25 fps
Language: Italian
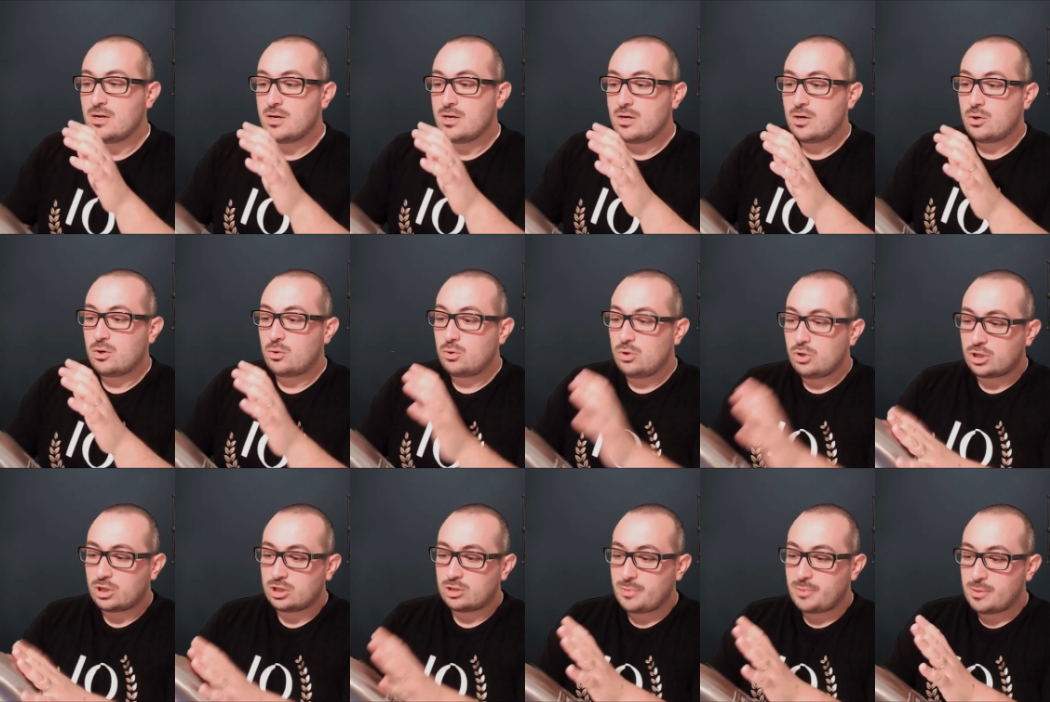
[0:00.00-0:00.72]
Quello che
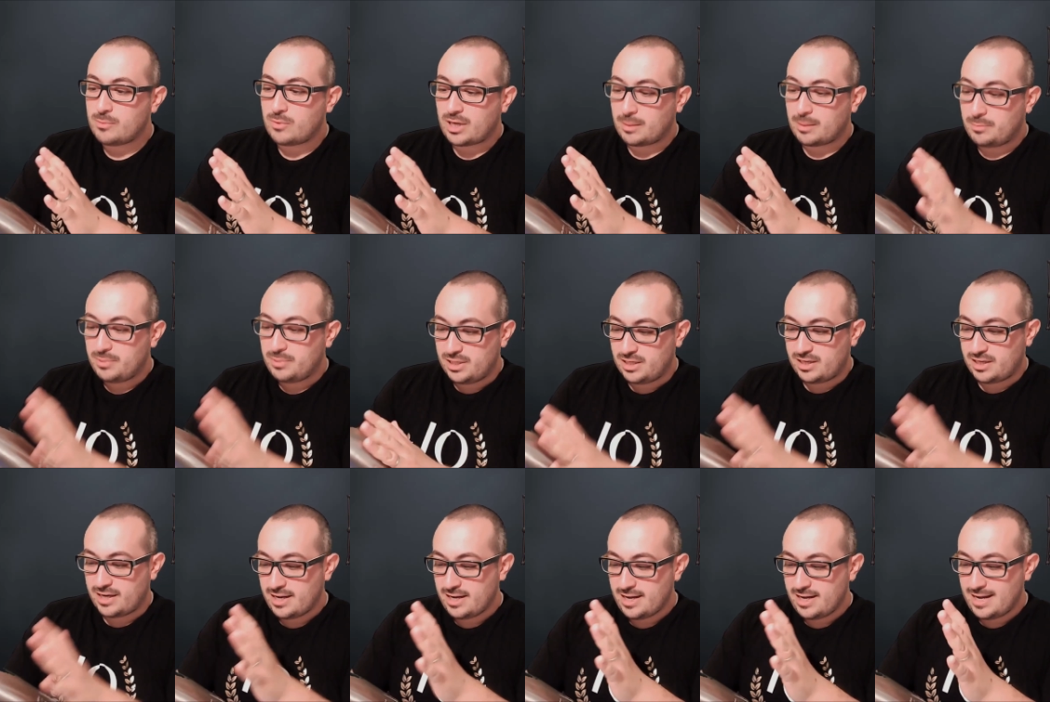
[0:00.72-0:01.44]
dobbiamo
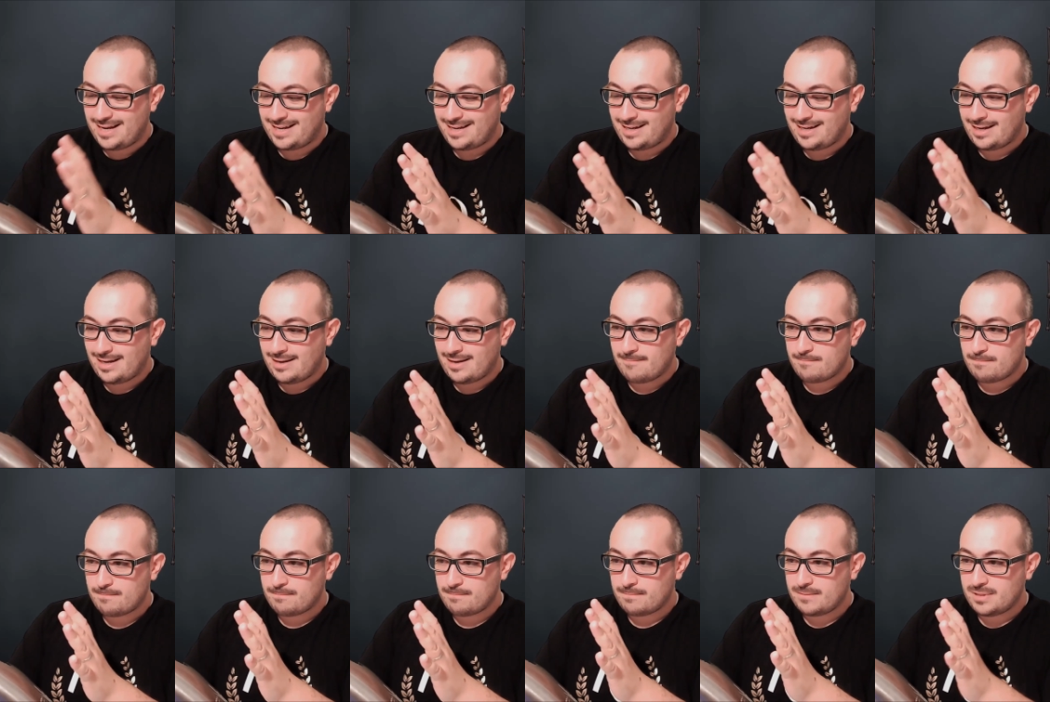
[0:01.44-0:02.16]
capire è
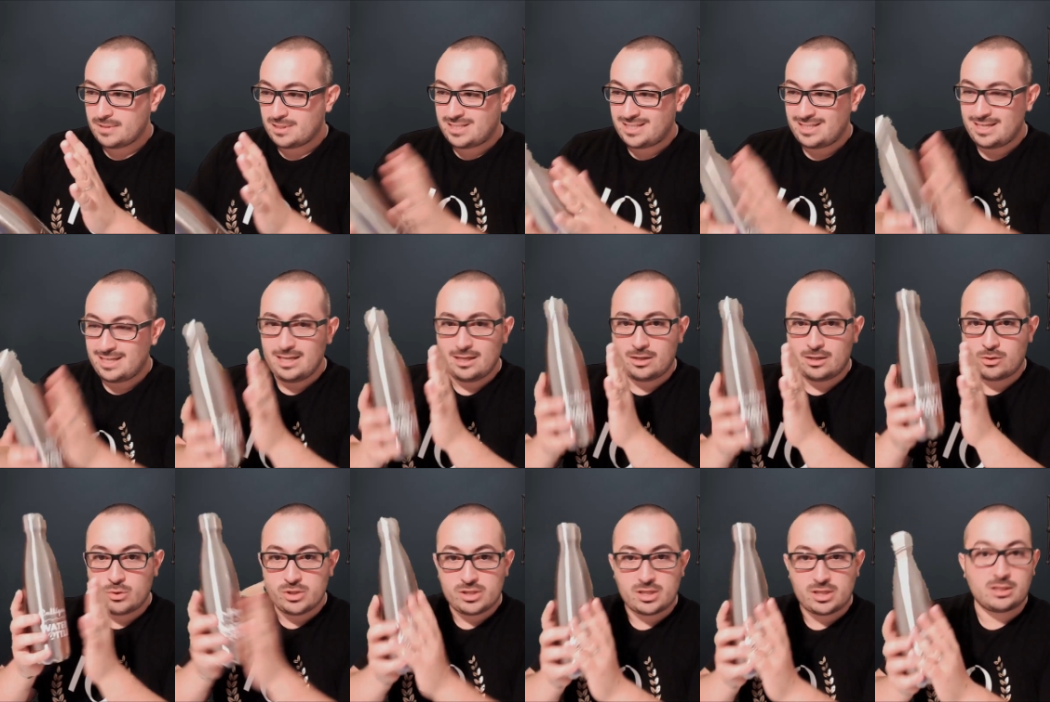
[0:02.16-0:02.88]
che se
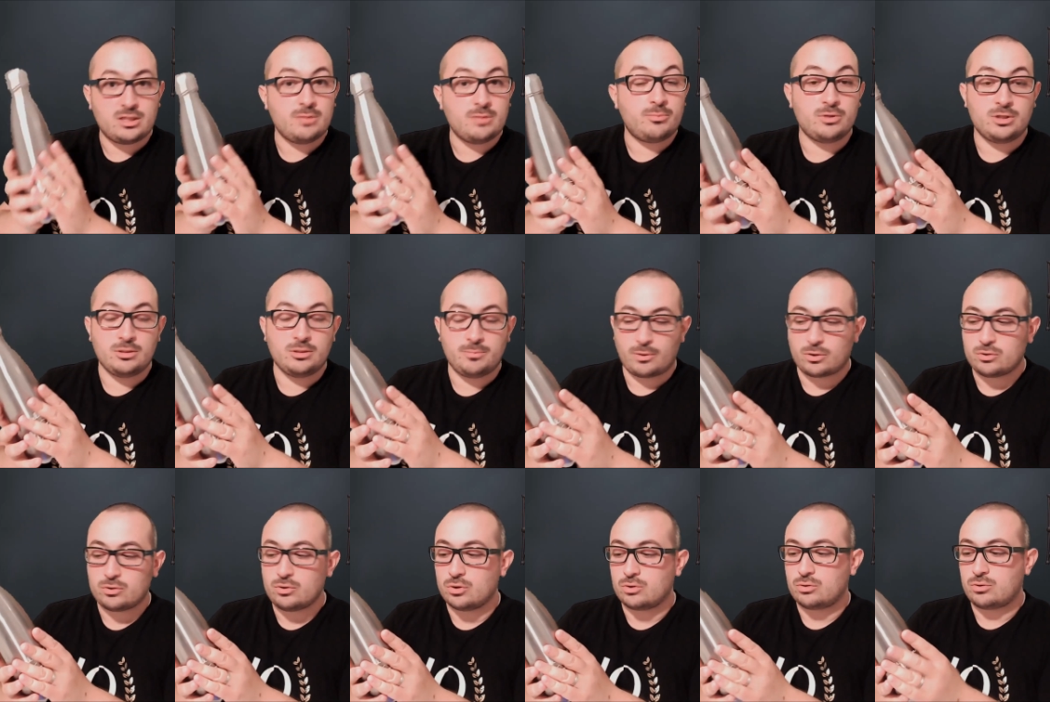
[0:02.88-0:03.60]
questo tipo di
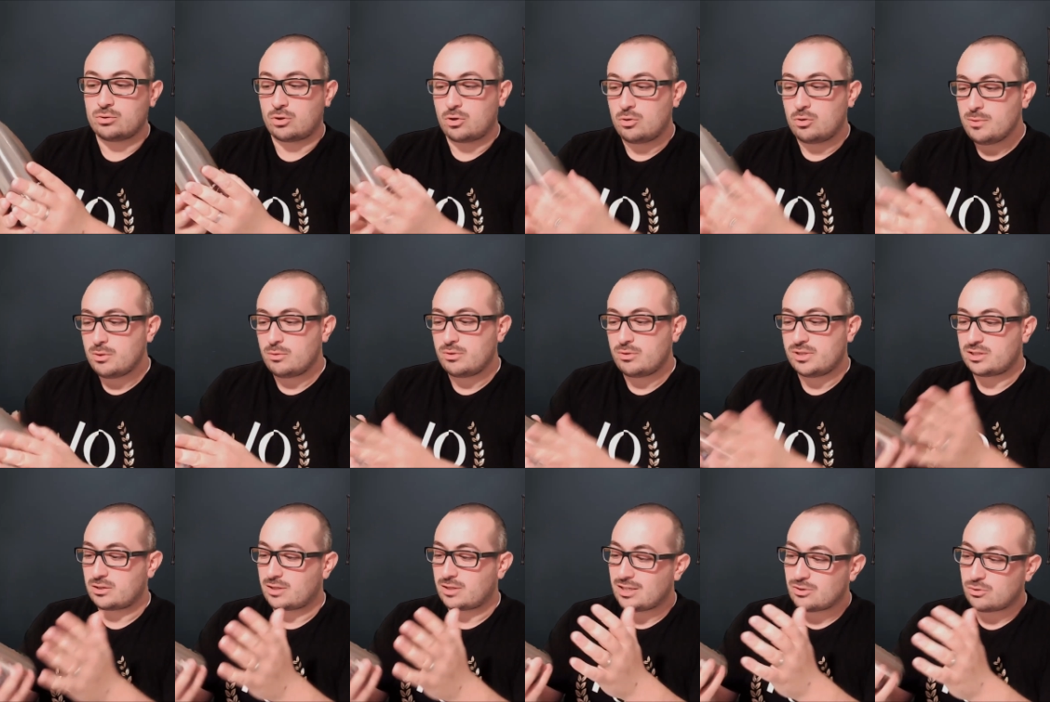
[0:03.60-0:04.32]
prodotto, come in questo
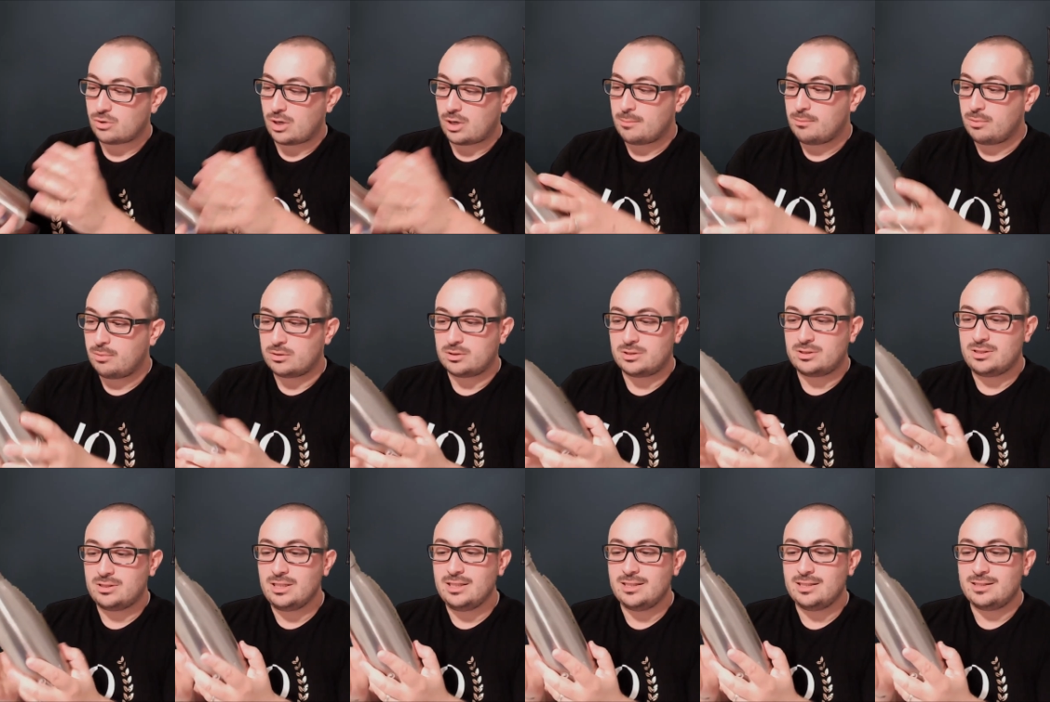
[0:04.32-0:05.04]
caso la
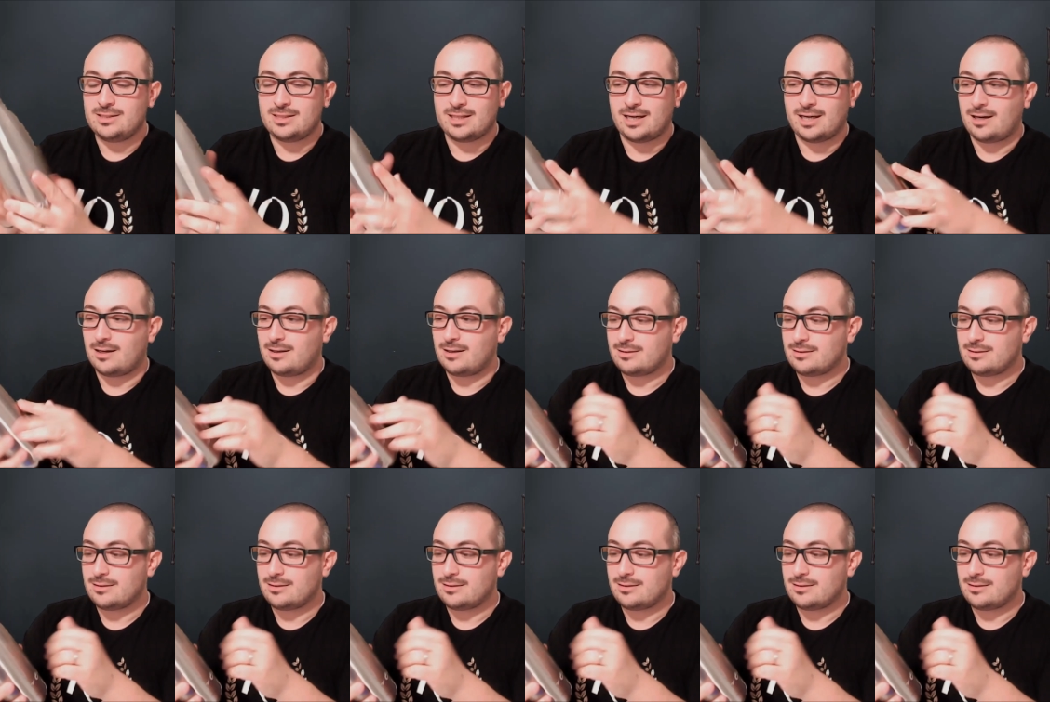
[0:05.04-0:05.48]
bottiglia,